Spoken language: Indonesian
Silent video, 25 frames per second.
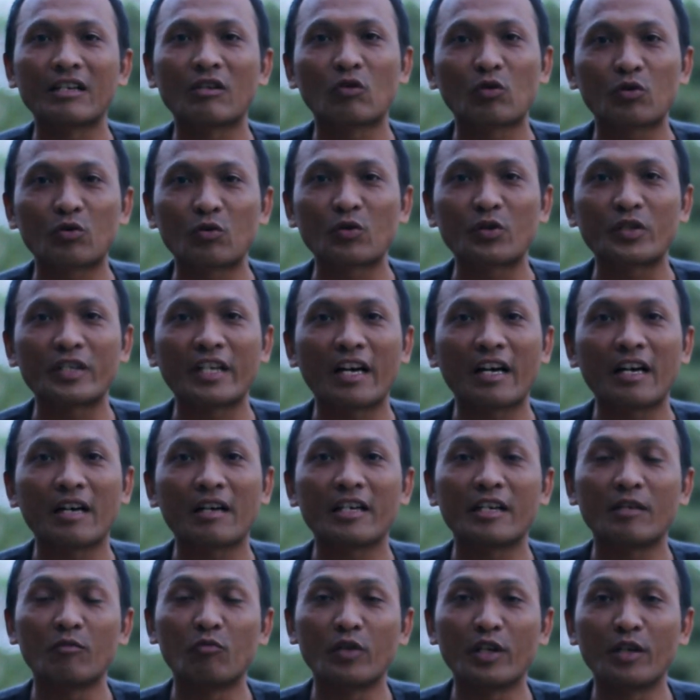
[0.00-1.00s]
khususnya
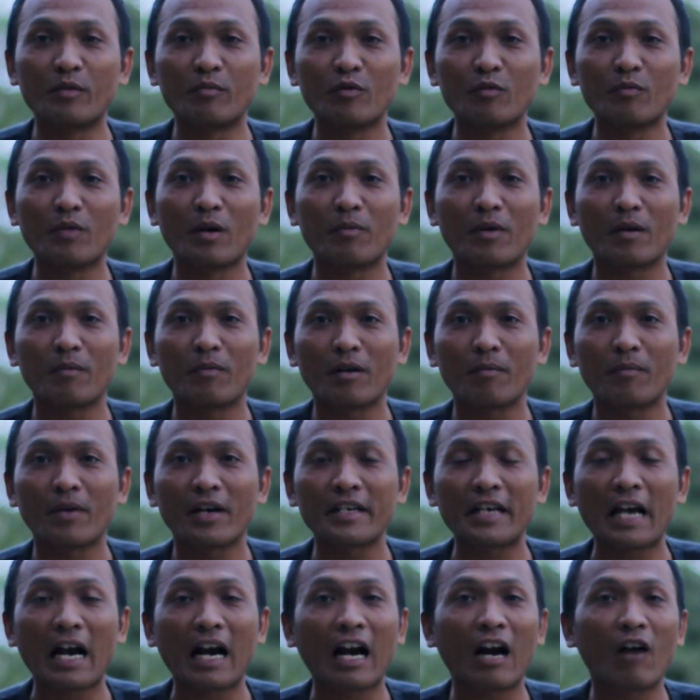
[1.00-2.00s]
ibu-ibu,
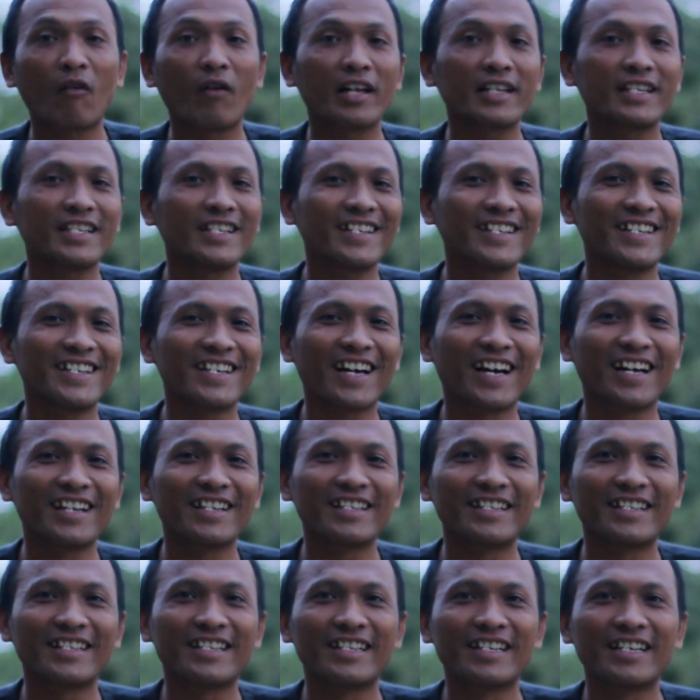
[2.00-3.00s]
bapak-bapak yang khawatir
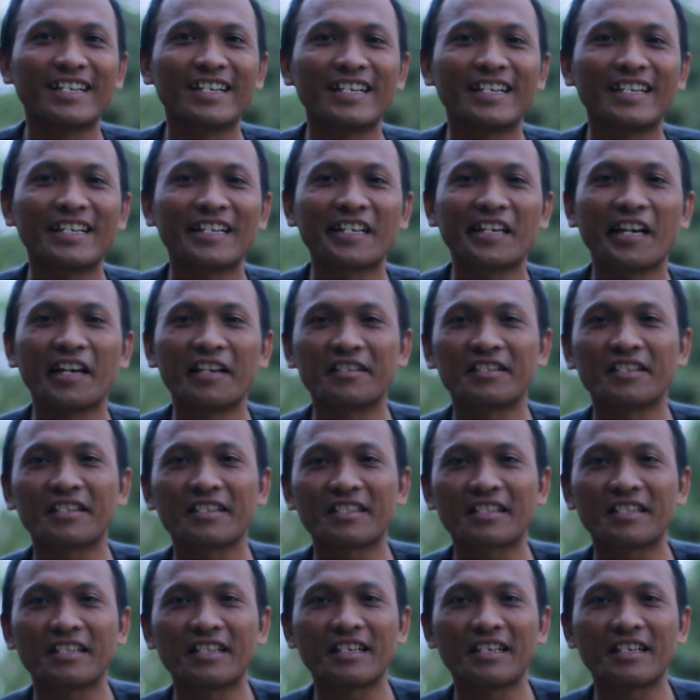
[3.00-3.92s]
dengan gadget,